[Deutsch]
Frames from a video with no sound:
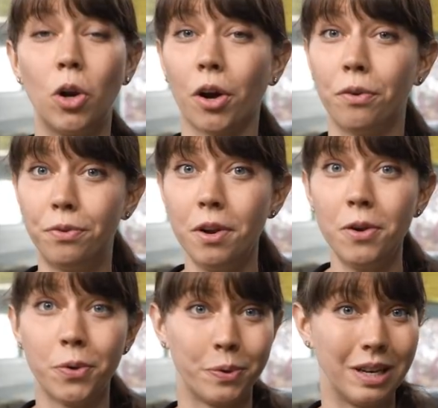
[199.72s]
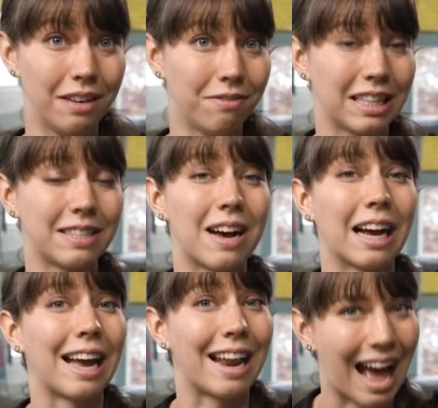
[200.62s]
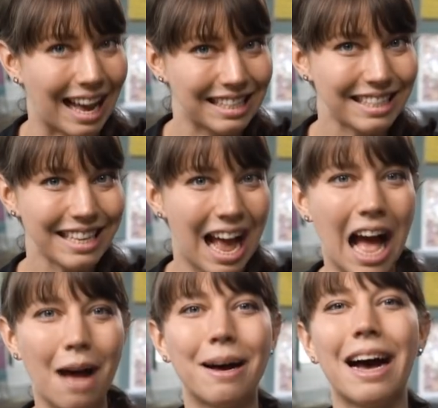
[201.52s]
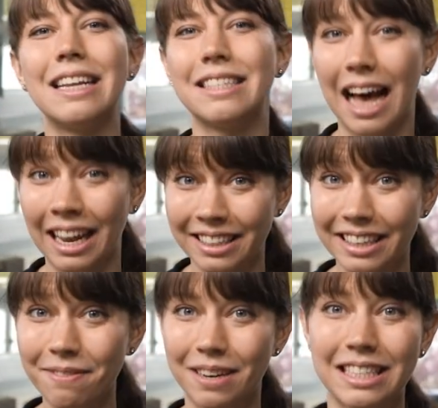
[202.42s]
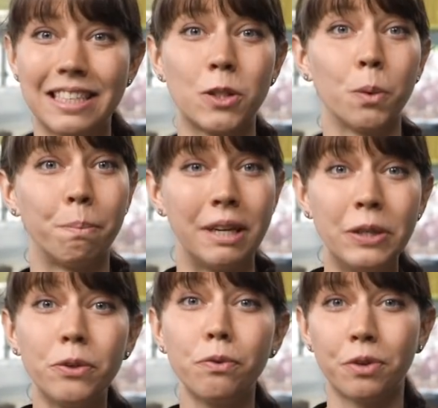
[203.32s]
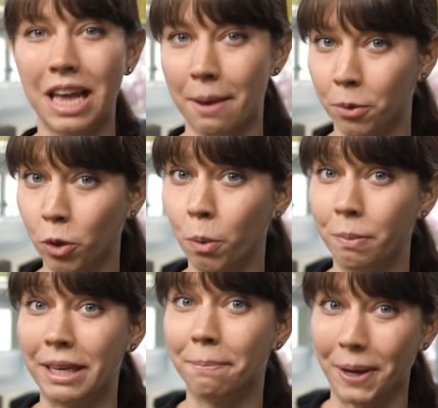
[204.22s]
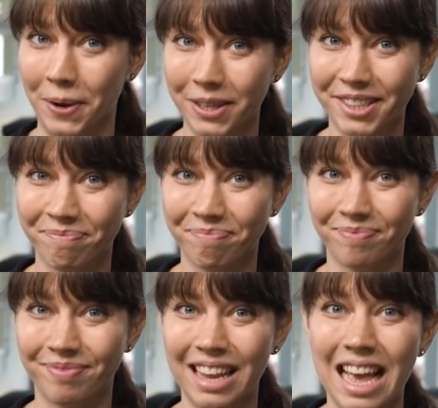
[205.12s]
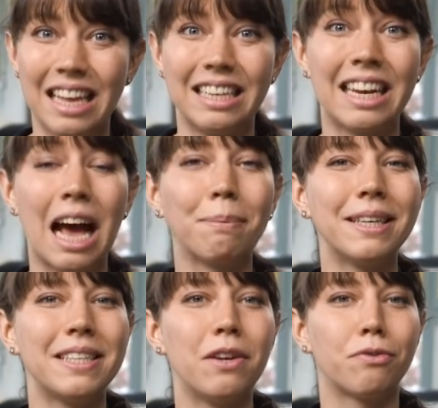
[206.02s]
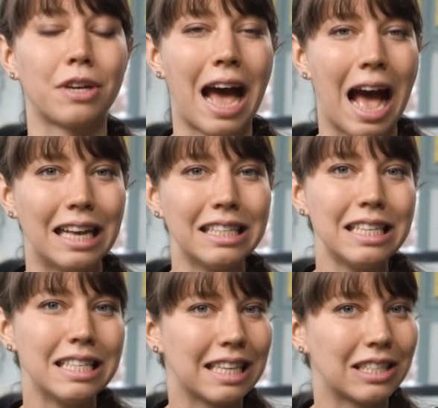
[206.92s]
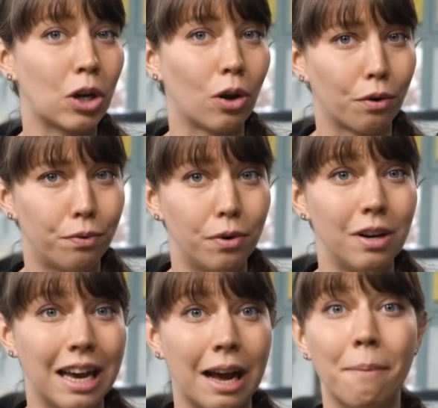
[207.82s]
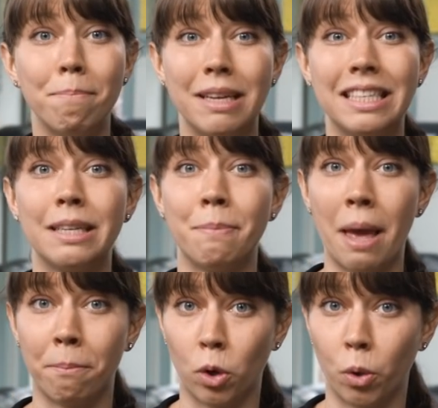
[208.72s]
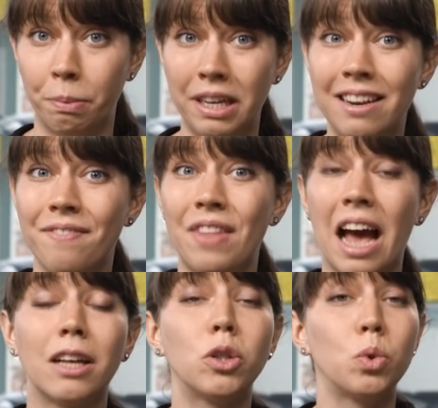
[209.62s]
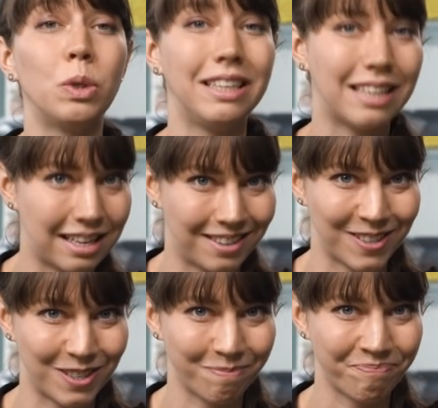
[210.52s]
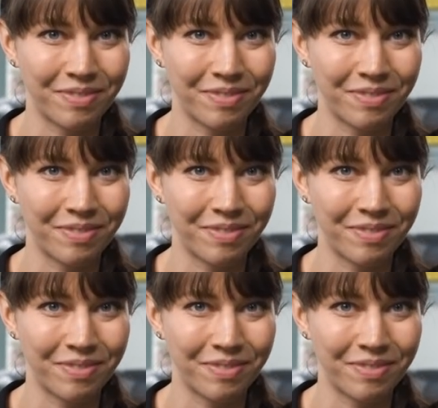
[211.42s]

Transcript: Chlorophyll nun liefert zwar kein Eisen, aber alles andere, was es zur Bildung von Hämoglobin braucht. Denn abgesehen von Eisen ist das Chlorophyll ja mit dem Hämoglobin nahezu identisch.